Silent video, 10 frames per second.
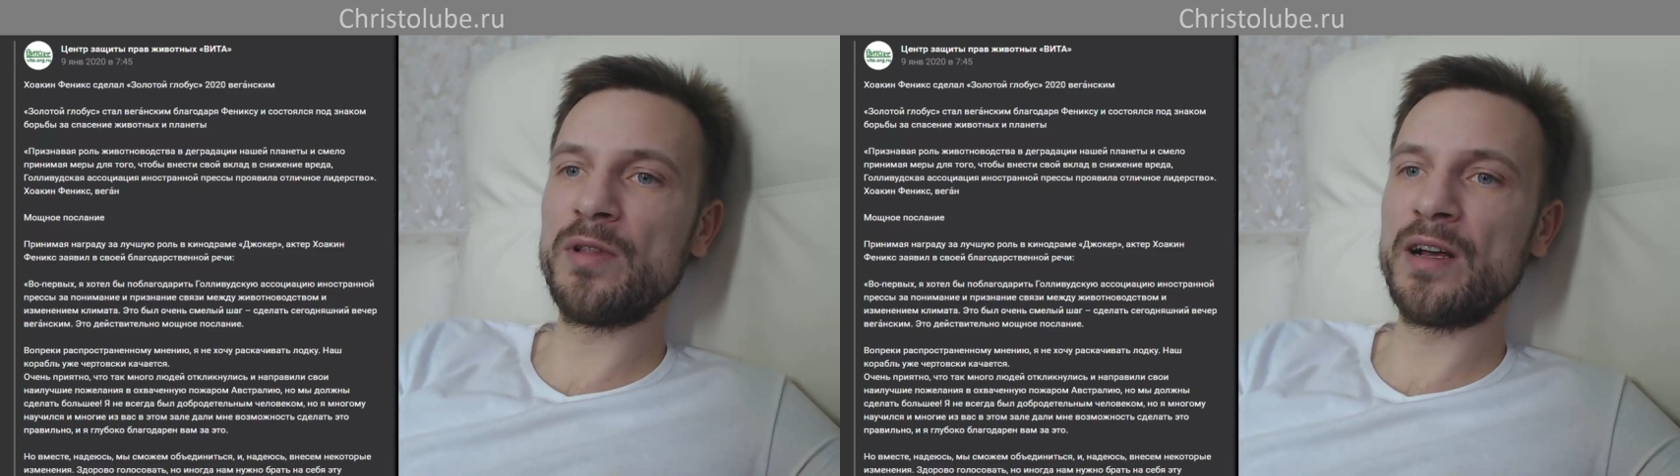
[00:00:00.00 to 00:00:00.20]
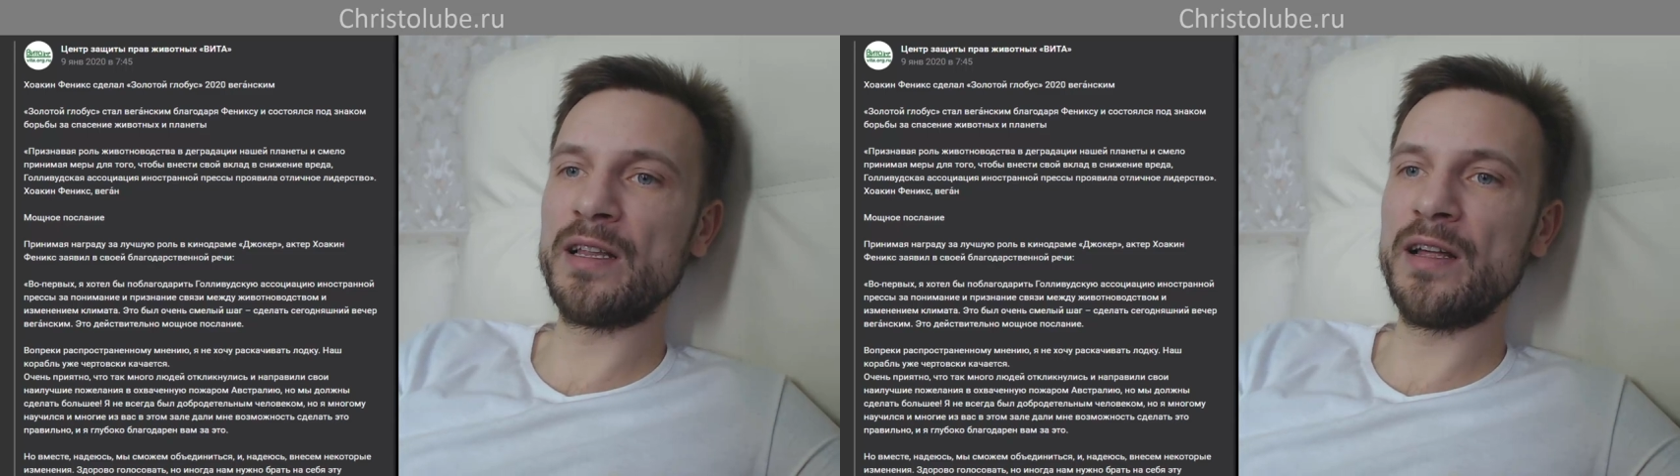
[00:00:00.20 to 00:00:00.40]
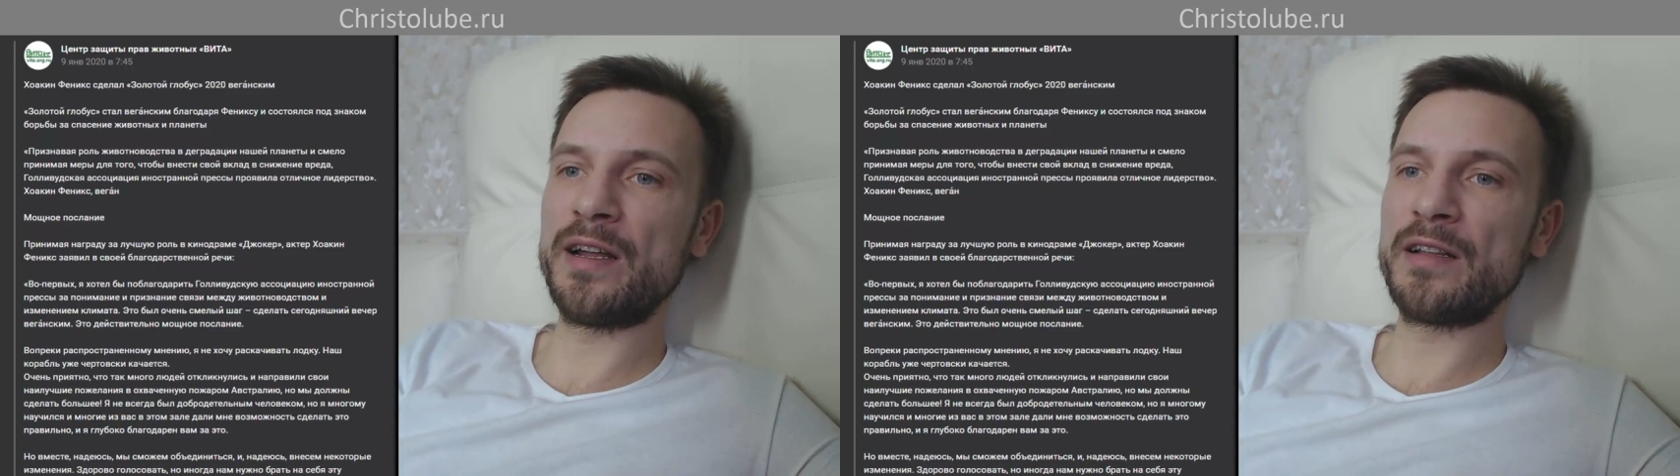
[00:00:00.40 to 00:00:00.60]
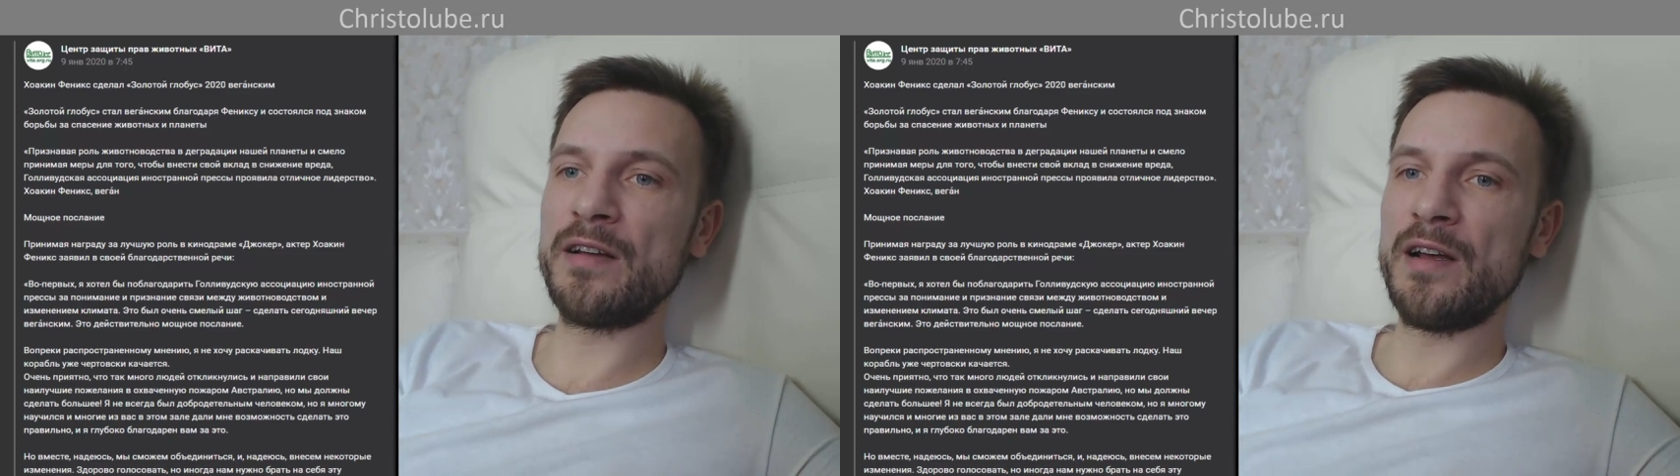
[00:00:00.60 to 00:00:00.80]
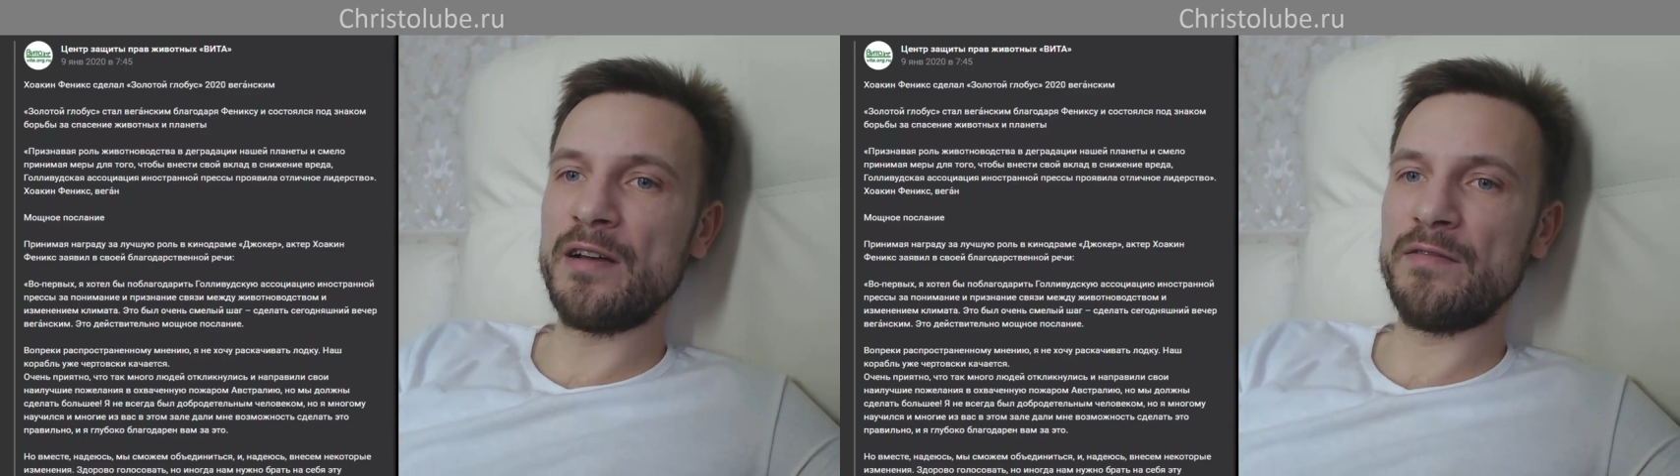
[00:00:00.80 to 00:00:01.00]
благодарен
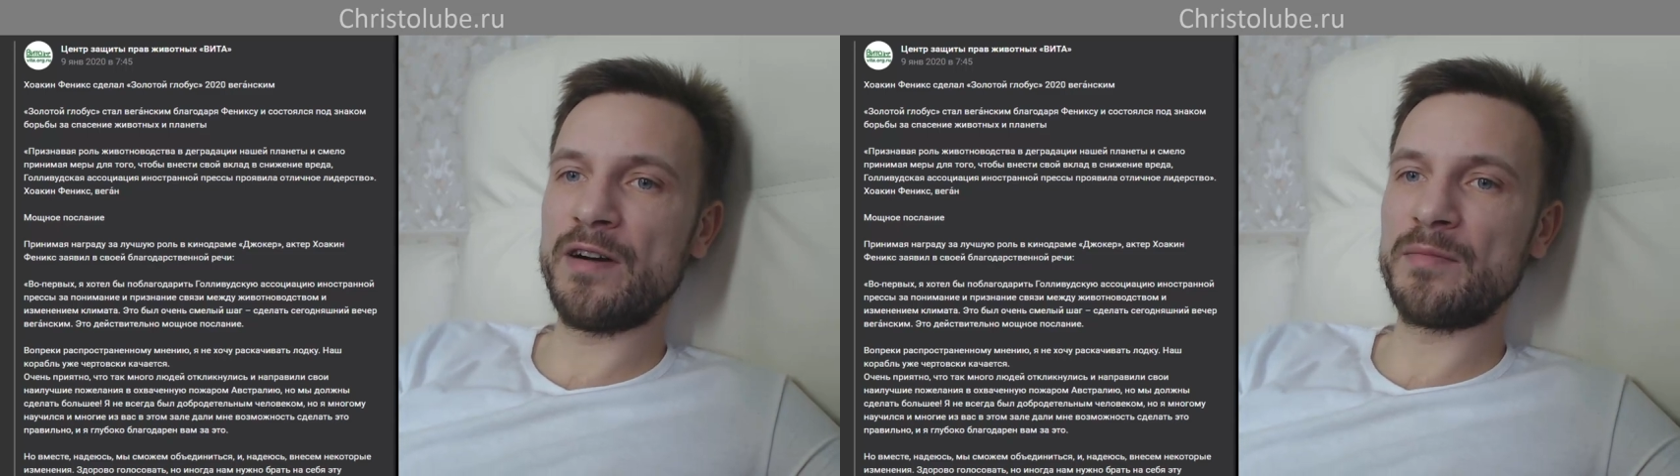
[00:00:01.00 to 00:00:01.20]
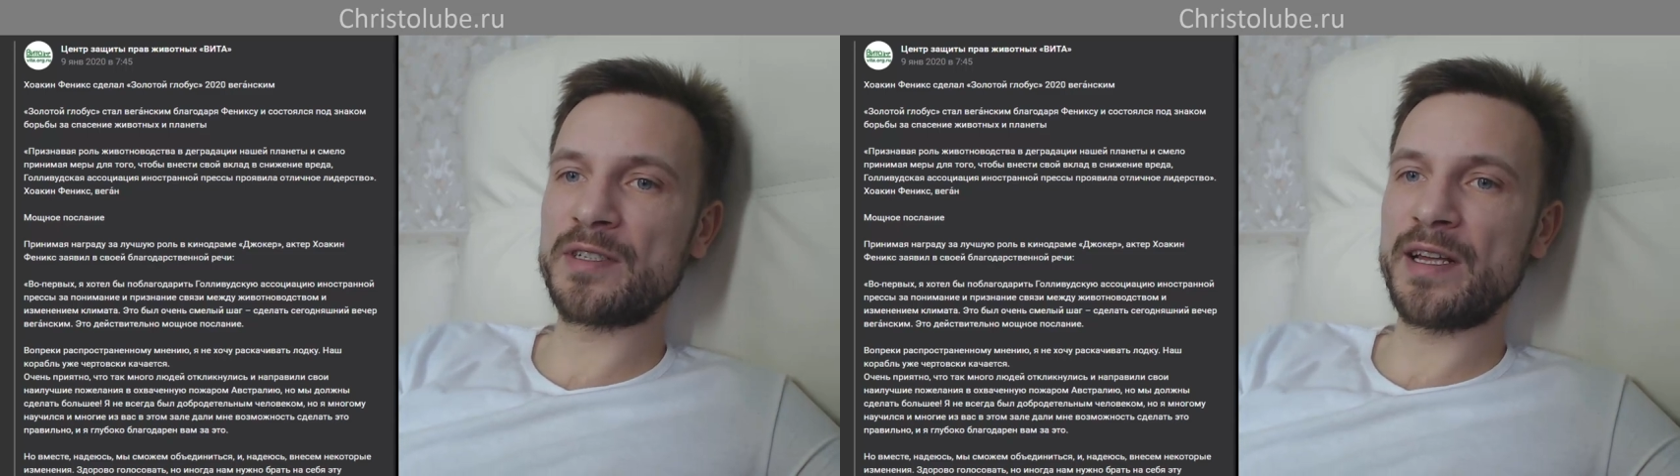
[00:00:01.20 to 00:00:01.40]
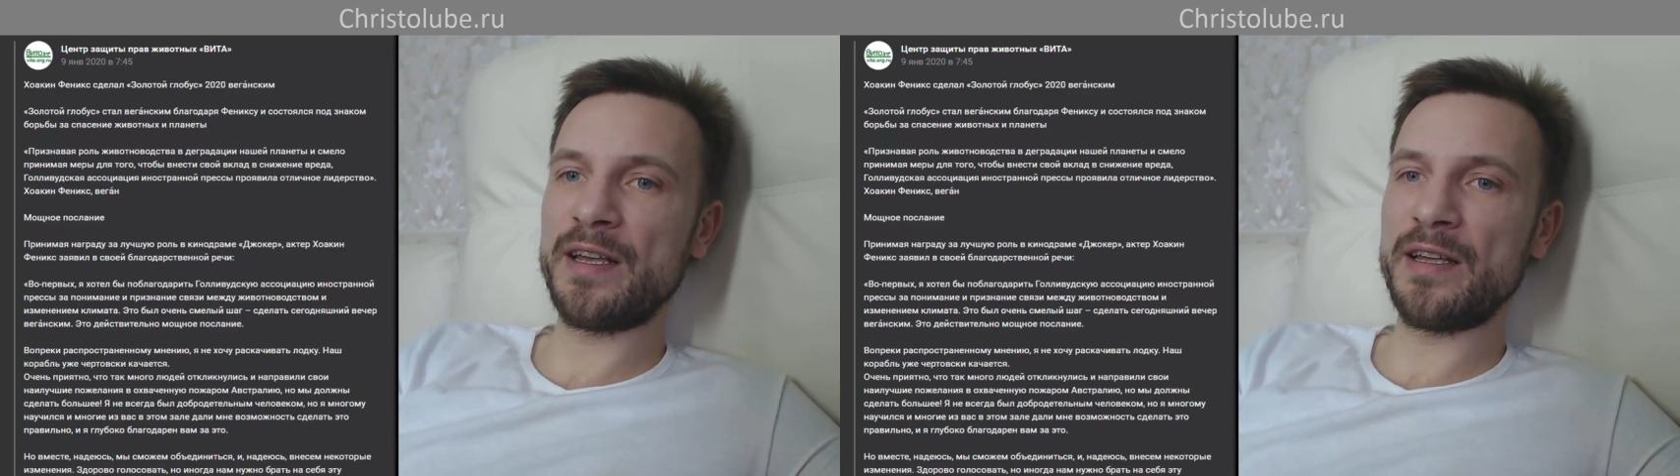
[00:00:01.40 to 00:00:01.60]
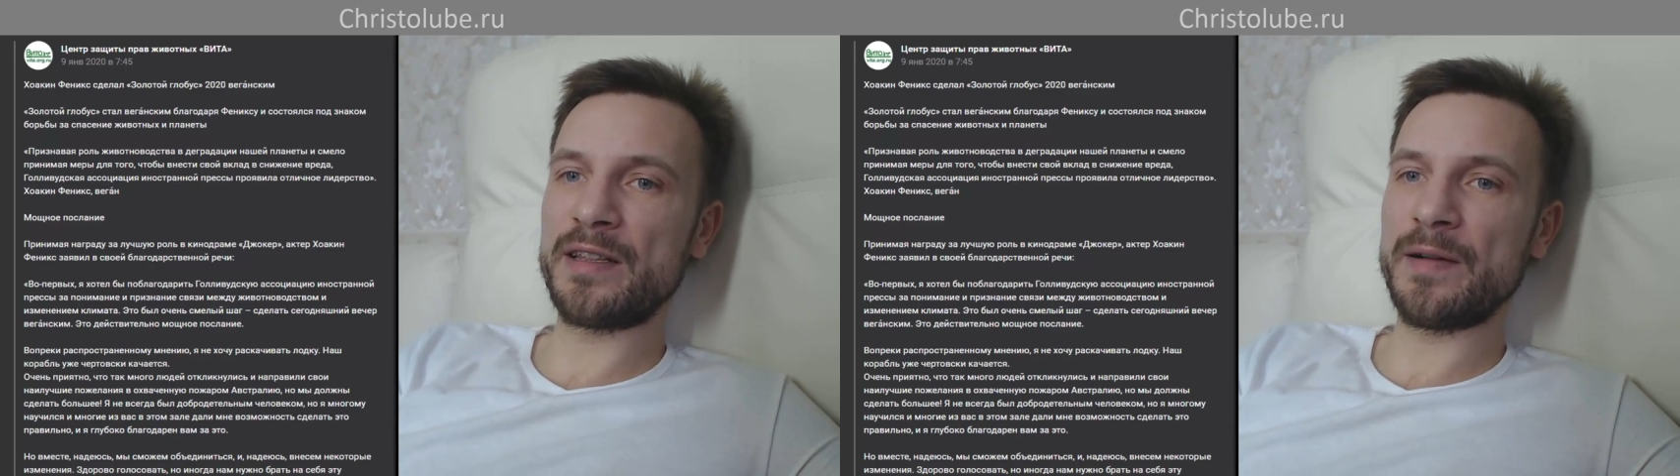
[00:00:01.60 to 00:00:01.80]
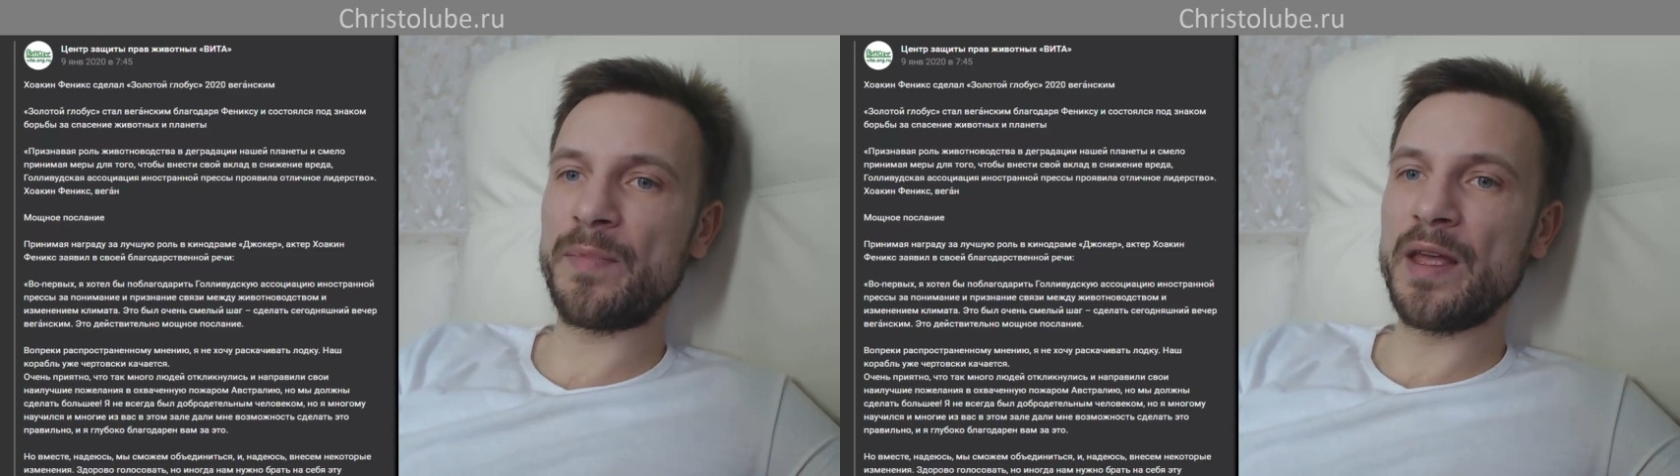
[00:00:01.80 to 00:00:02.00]
вам за
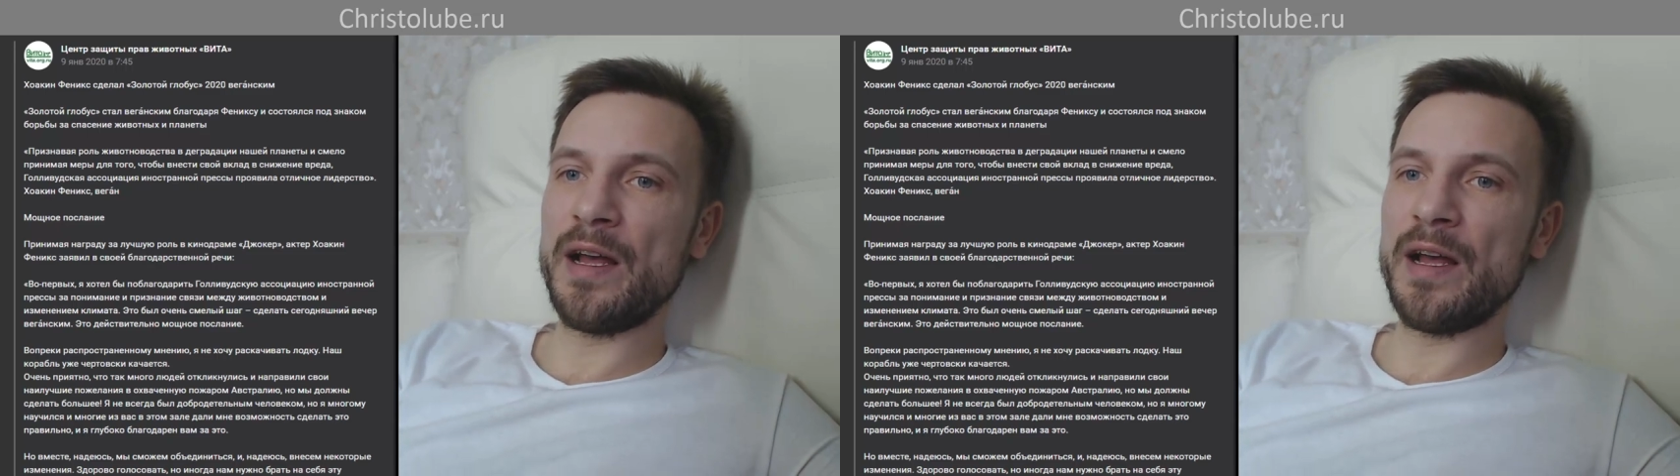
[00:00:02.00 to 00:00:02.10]
это.